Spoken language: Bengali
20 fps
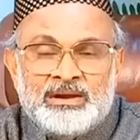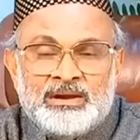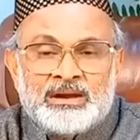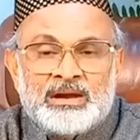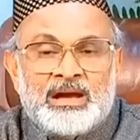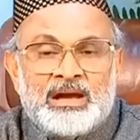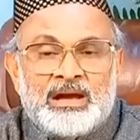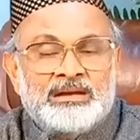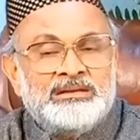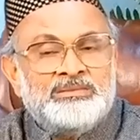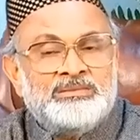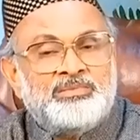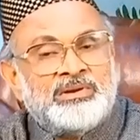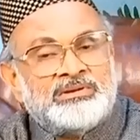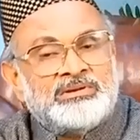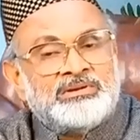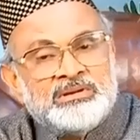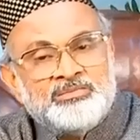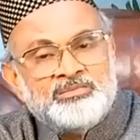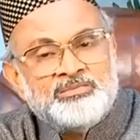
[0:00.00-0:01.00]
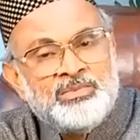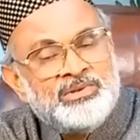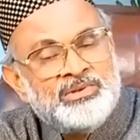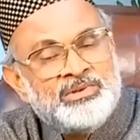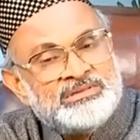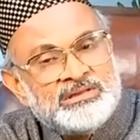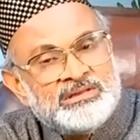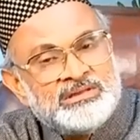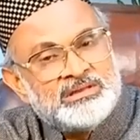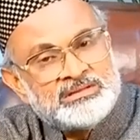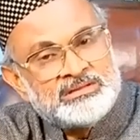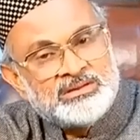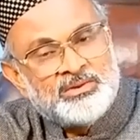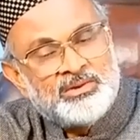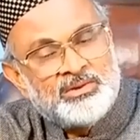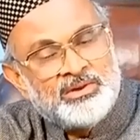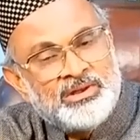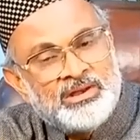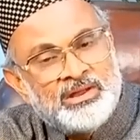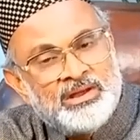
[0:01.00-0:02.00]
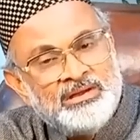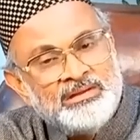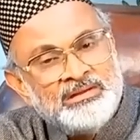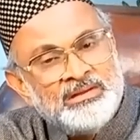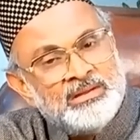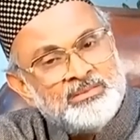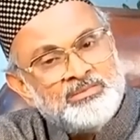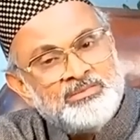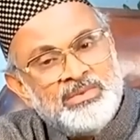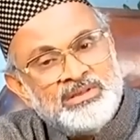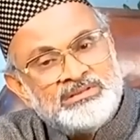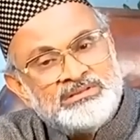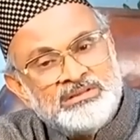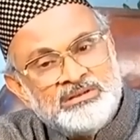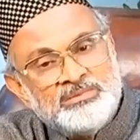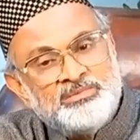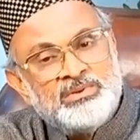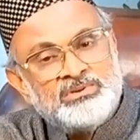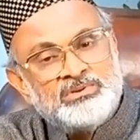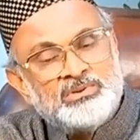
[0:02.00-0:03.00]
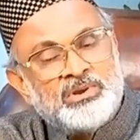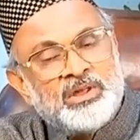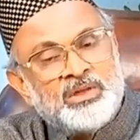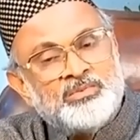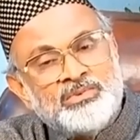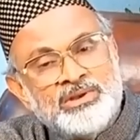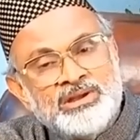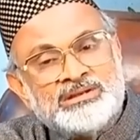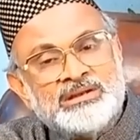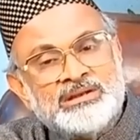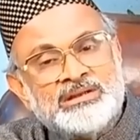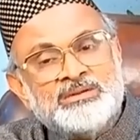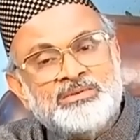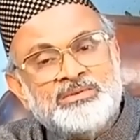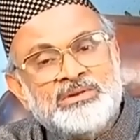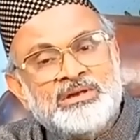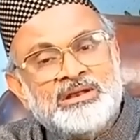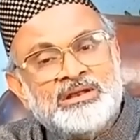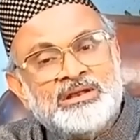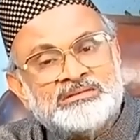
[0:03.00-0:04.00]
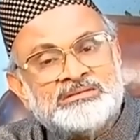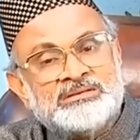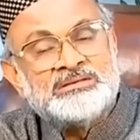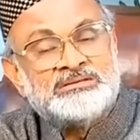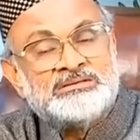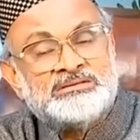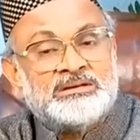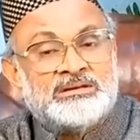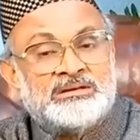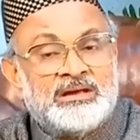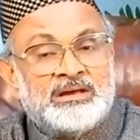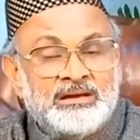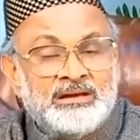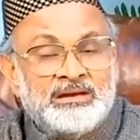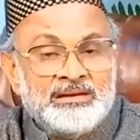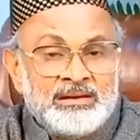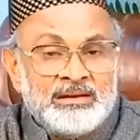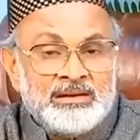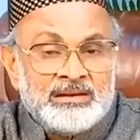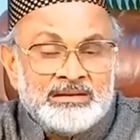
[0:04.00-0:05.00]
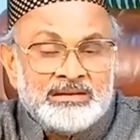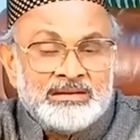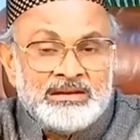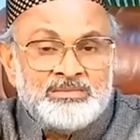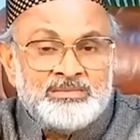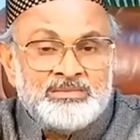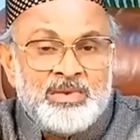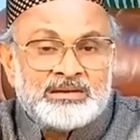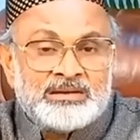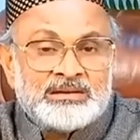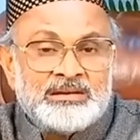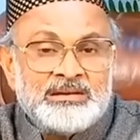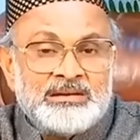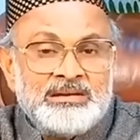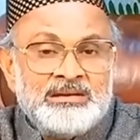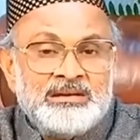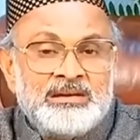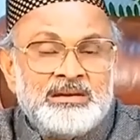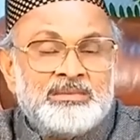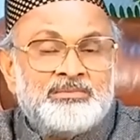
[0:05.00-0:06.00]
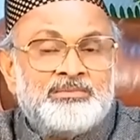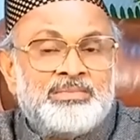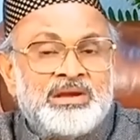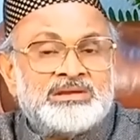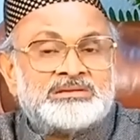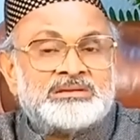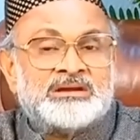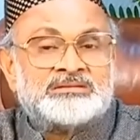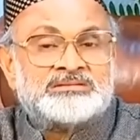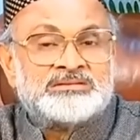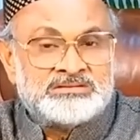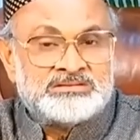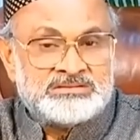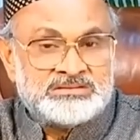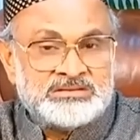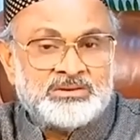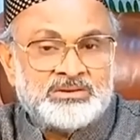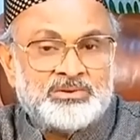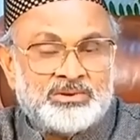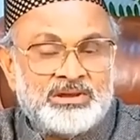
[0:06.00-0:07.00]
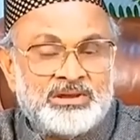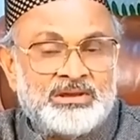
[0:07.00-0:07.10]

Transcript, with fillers: খালি পেটে মেথি খেতে হয় না মেথির ভিতরে এমন একটা কেমিক্যাল আছে যেটা লিভারকে প্রেশার সৃষ্টি করে